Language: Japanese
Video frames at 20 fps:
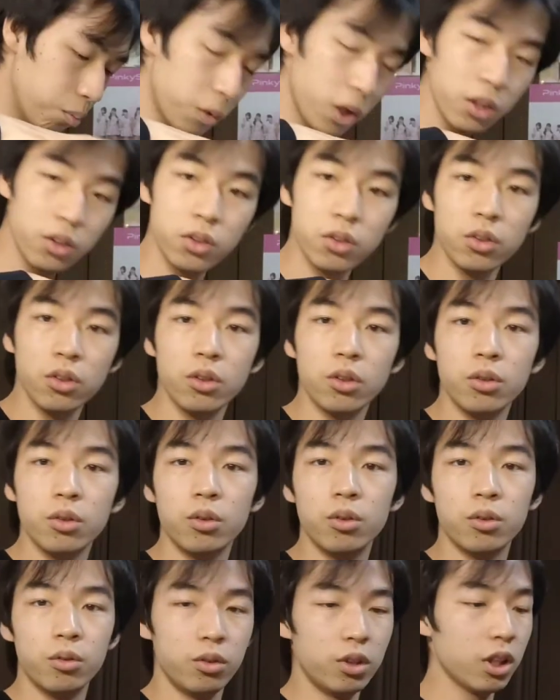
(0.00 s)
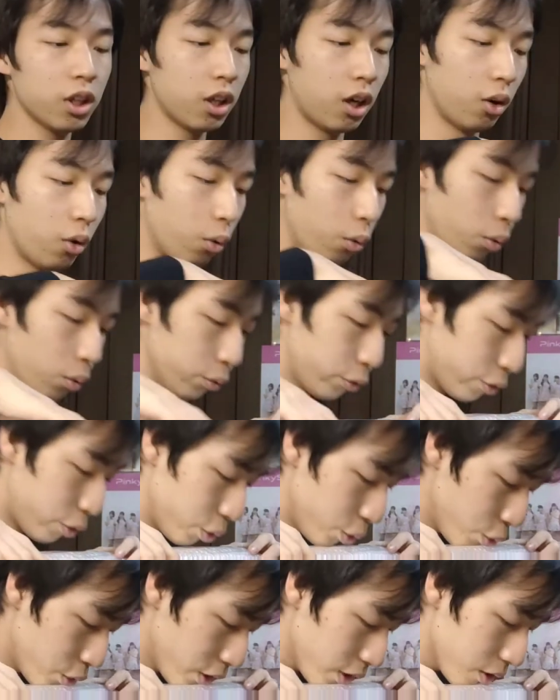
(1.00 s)
まず、なんか、
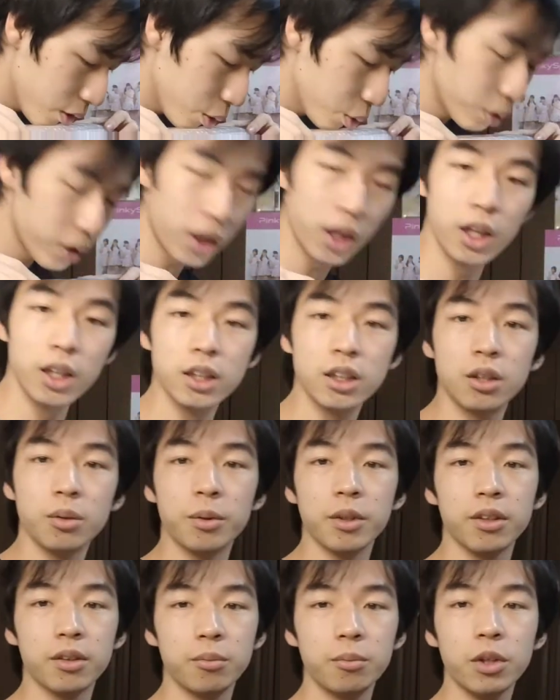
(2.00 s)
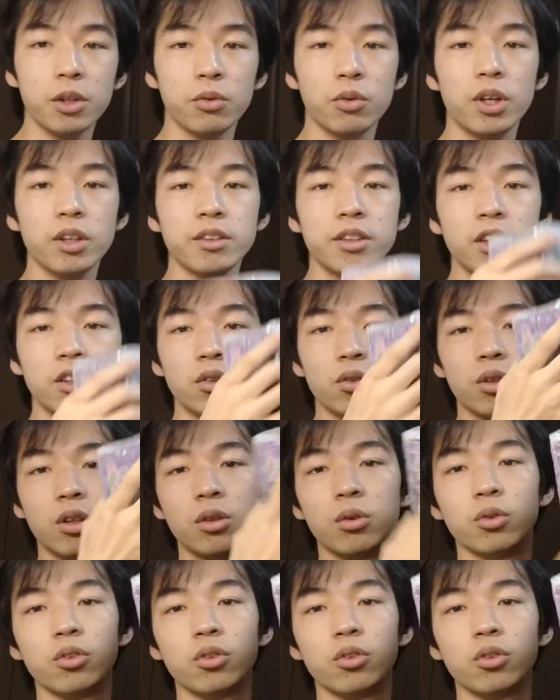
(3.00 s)
2セットぐらい入ってるまず1セットが